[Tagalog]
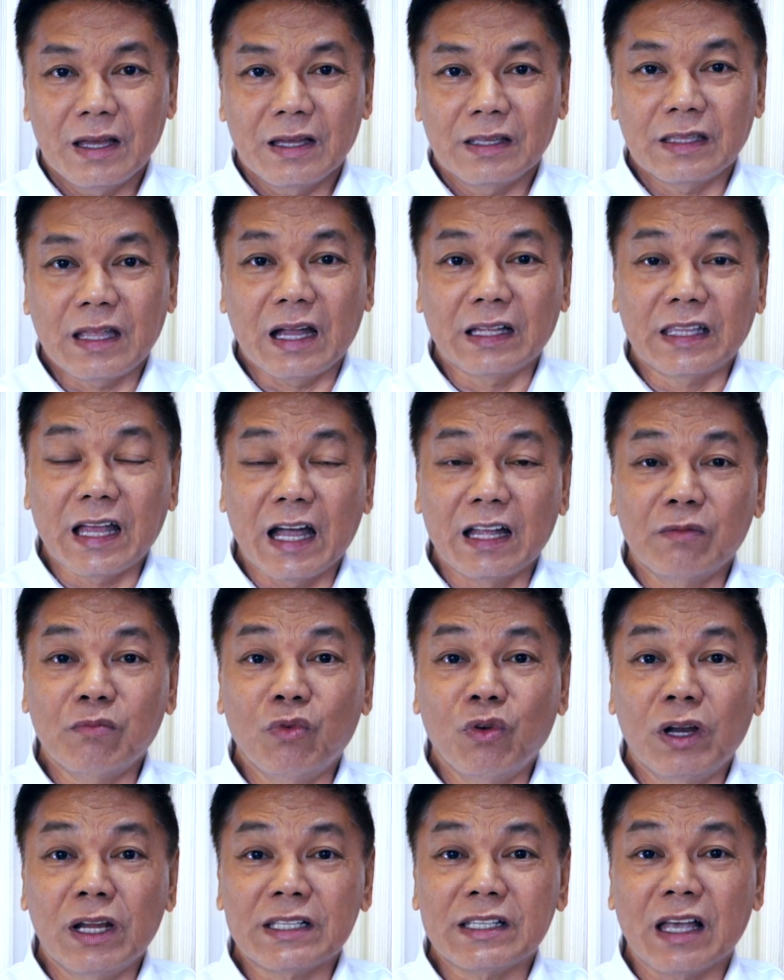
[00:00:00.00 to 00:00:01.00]
dadaan
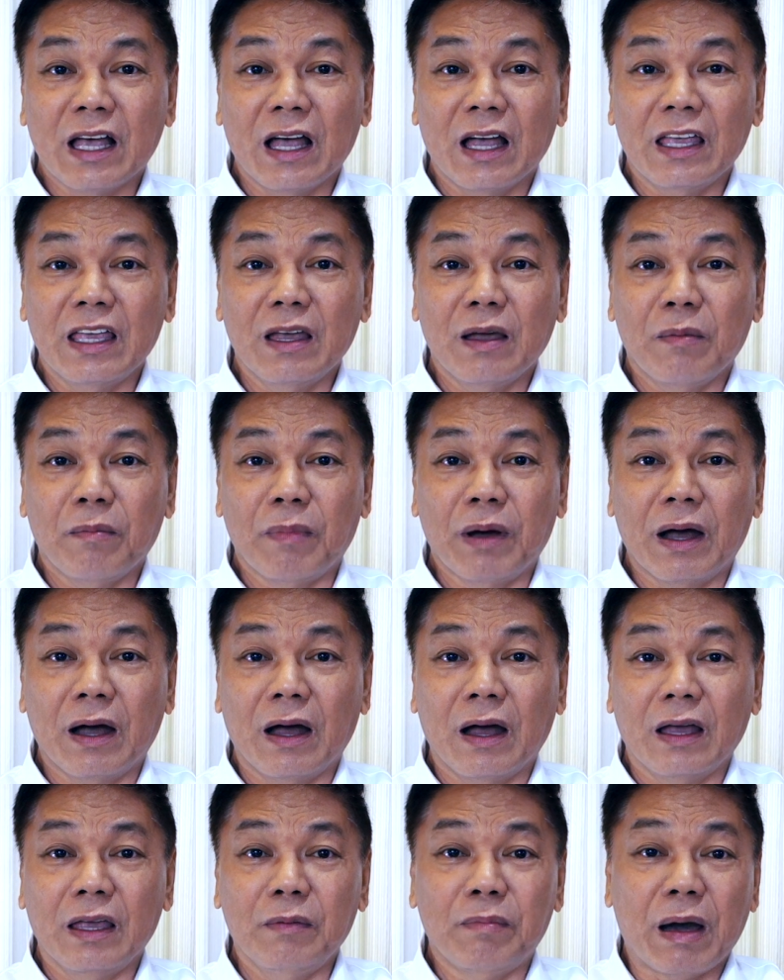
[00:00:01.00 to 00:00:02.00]
muna sa
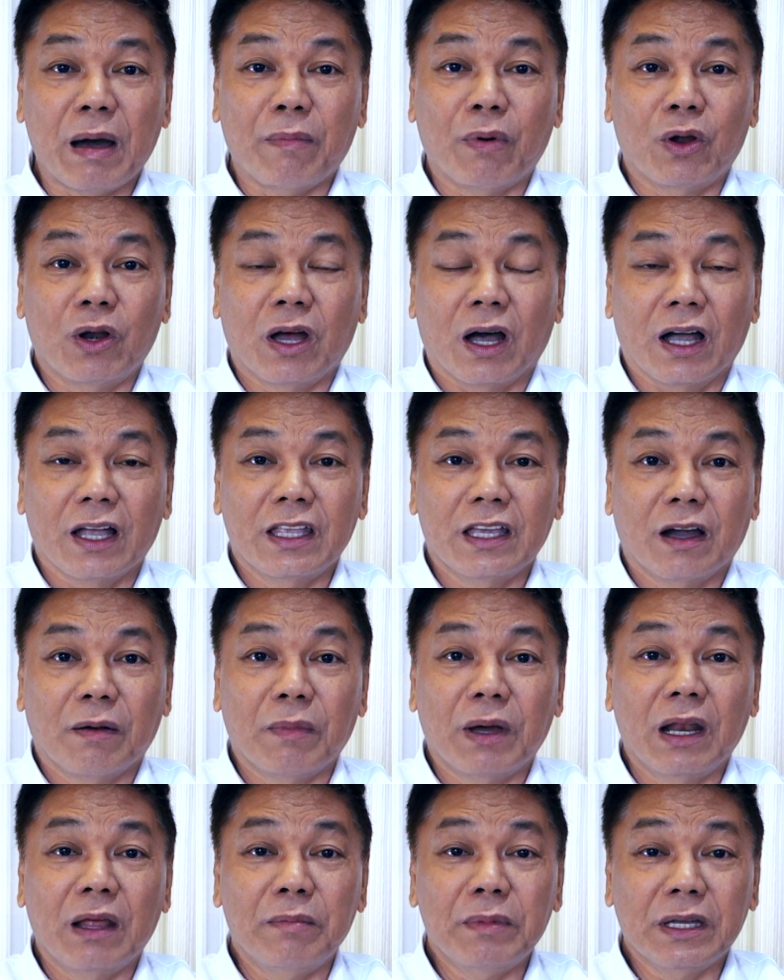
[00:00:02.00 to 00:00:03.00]
ma, ibabaw ng kanyang
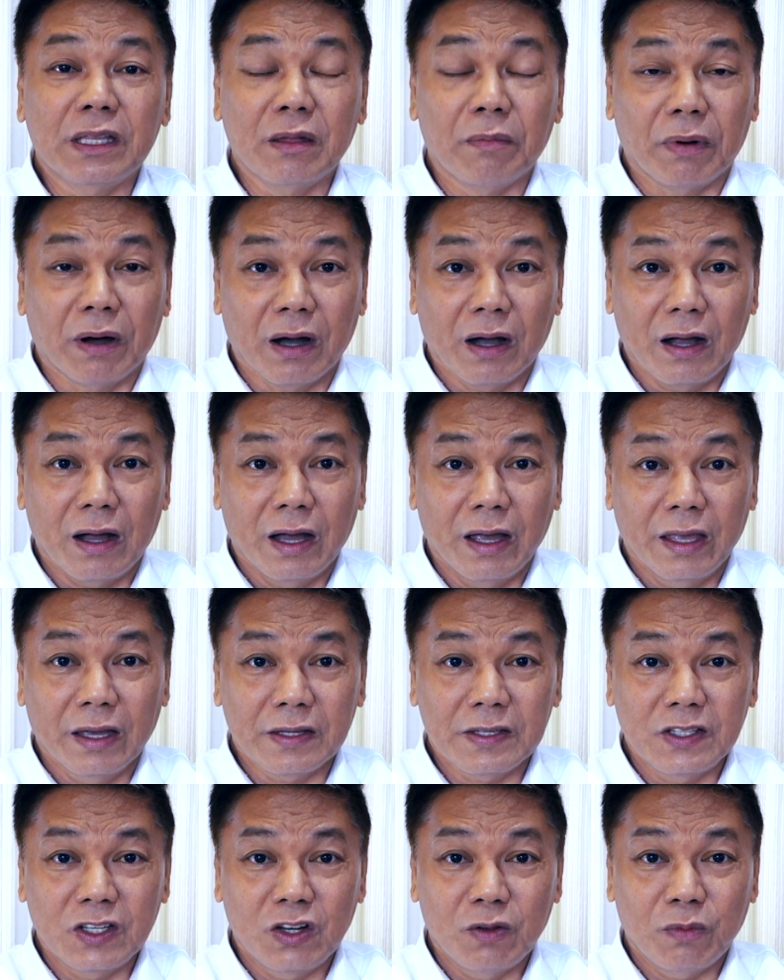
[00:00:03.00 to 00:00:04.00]
malamig na bangkay ang
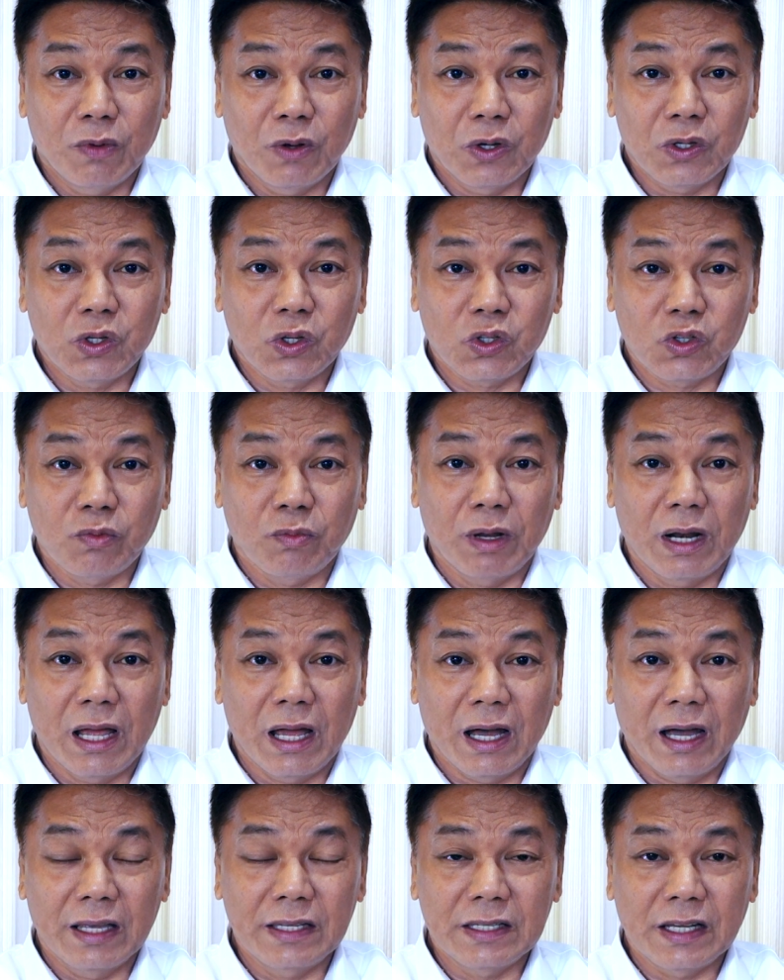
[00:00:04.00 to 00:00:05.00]
sino mong gustong
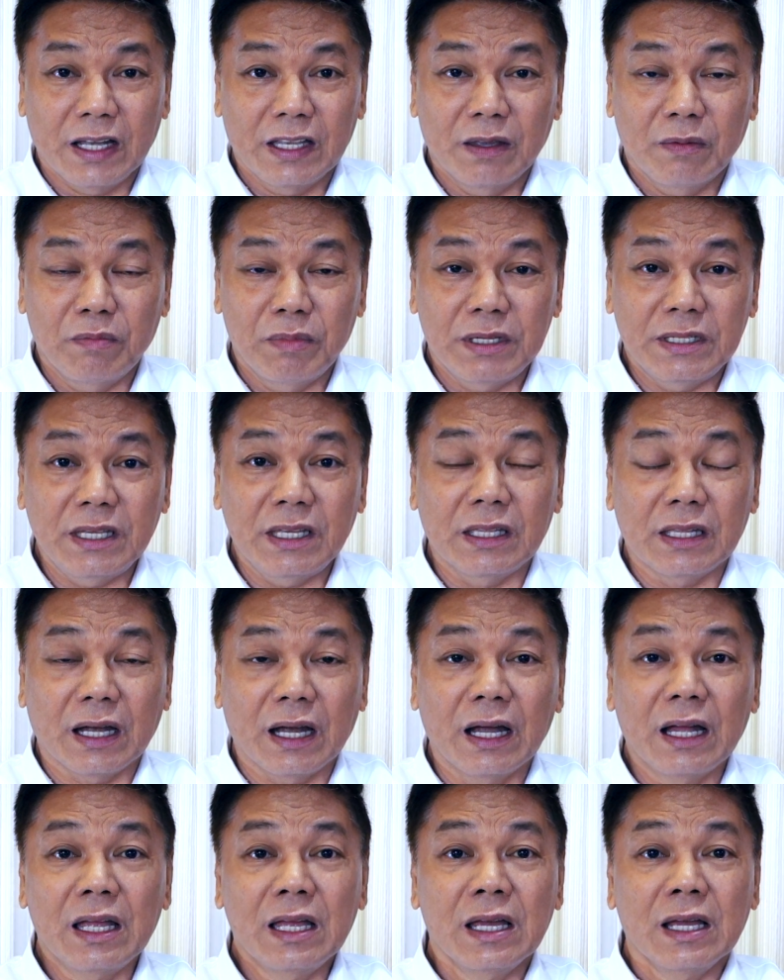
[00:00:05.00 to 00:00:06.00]
sumalakay sa kanyang
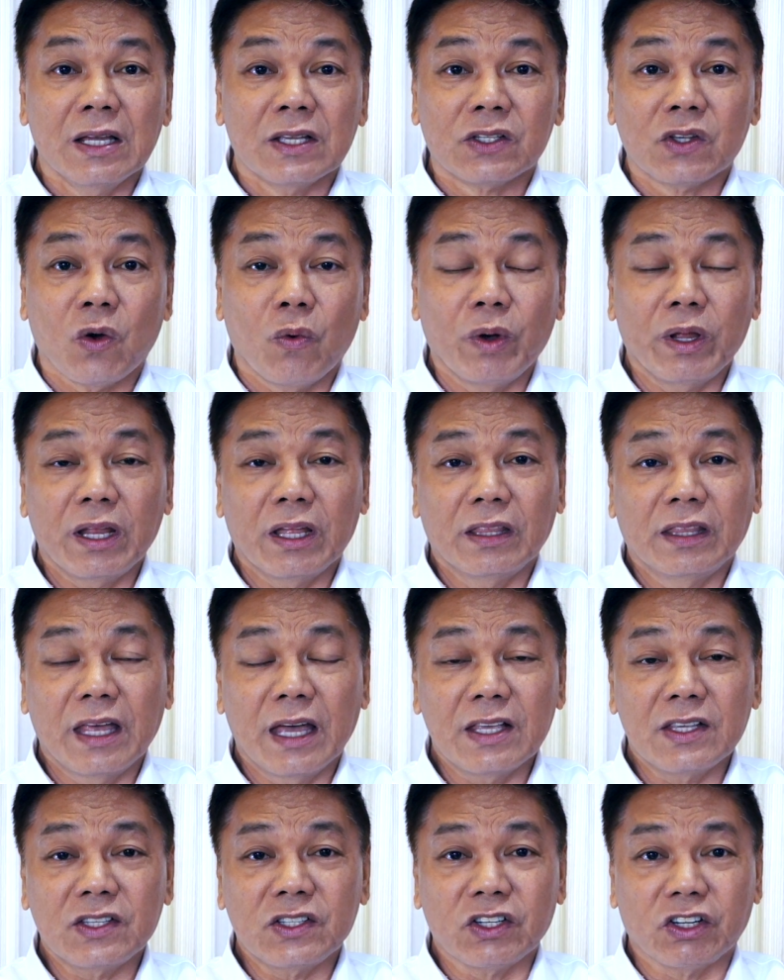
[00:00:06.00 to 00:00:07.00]
bisita. So when a
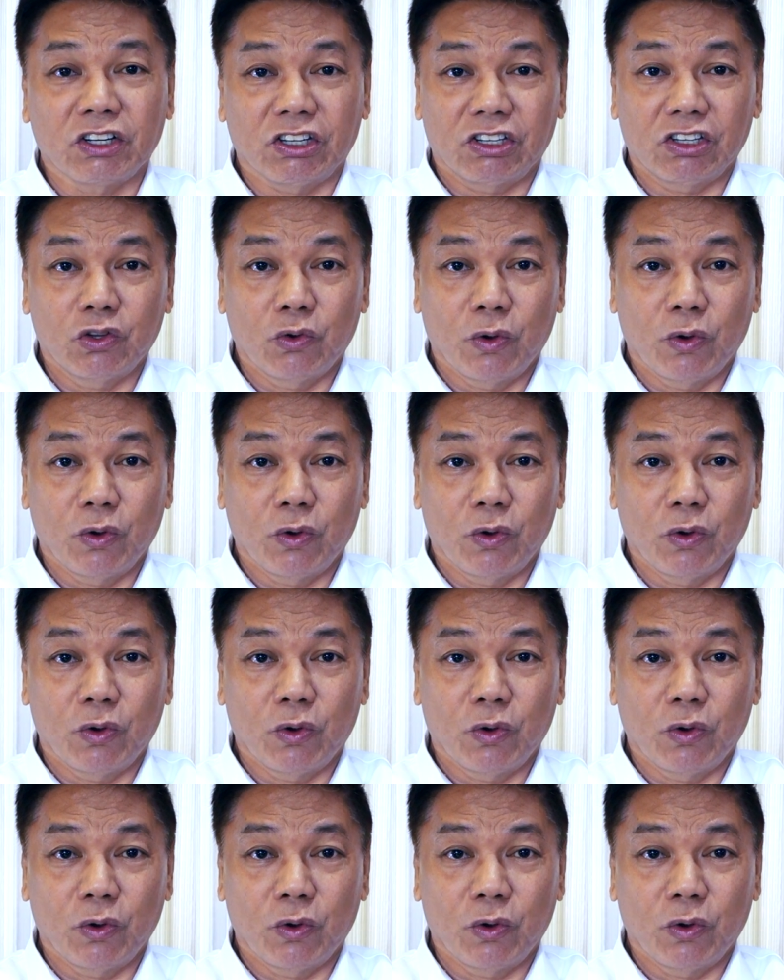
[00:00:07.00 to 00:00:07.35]
desert